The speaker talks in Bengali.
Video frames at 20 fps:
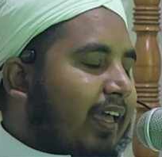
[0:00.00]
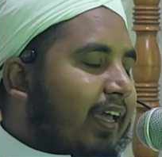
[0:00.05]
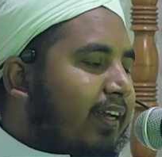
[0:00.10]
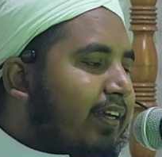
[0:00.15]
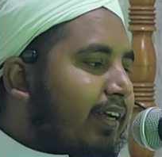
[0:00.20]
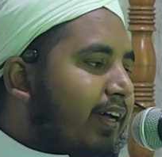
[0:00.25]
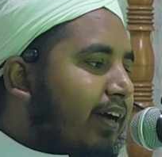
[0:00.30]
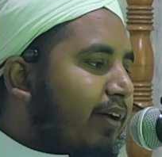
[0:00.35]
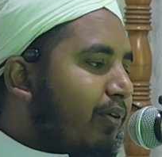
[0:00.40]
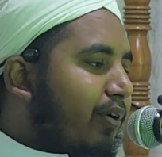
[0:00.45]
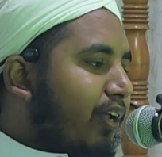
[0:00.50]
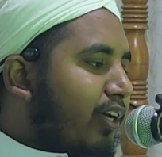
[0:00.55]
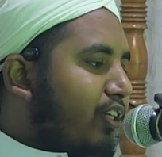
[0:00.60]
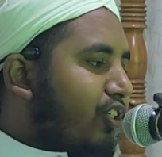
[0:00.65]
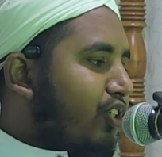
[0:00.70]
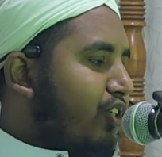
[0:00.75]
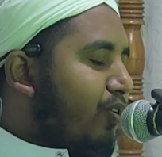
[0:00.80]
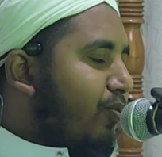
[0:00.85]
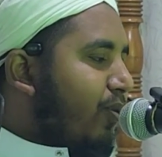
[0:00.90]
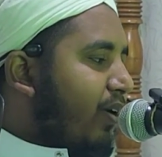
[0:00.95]
এটা অনেক
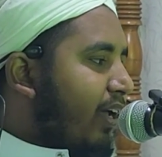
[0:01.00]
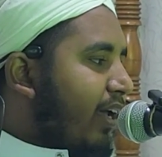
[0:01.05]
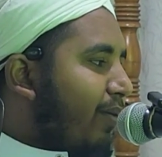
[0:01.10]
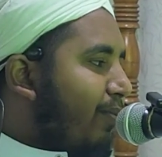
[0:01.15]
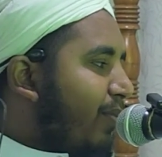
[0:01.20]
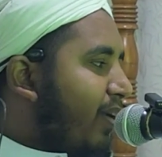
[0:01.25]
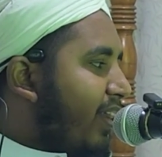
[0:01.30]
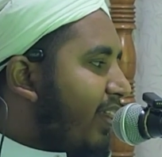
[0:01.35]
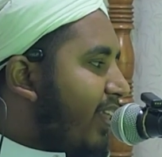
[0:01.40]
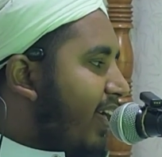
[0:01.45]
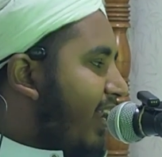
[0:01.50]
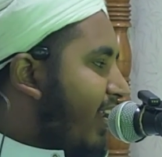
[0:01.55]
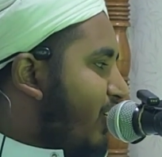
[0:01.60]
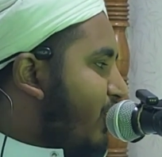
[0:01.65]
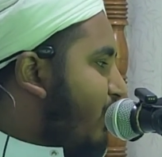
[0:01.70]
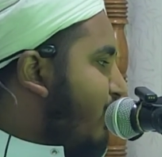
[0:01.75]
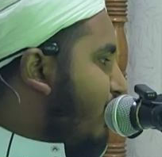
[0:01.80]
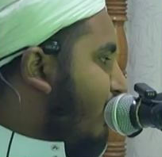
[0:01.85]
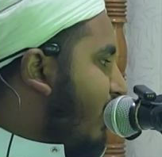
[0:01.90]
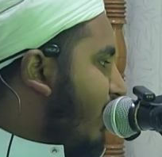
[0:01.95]
সময় আমরা
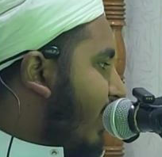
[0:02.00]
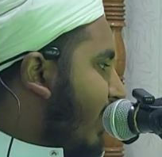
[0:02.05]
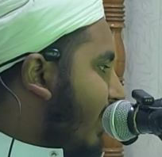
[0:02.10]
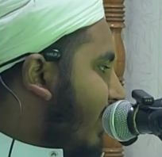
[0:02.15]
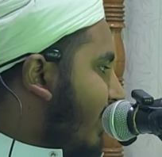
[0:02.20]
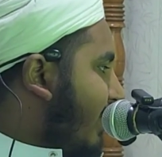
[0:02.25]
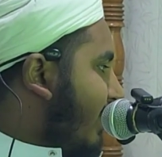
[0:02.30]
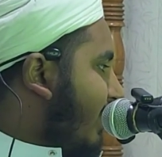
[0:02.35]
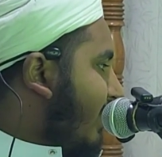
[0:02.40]
তালাশ করি না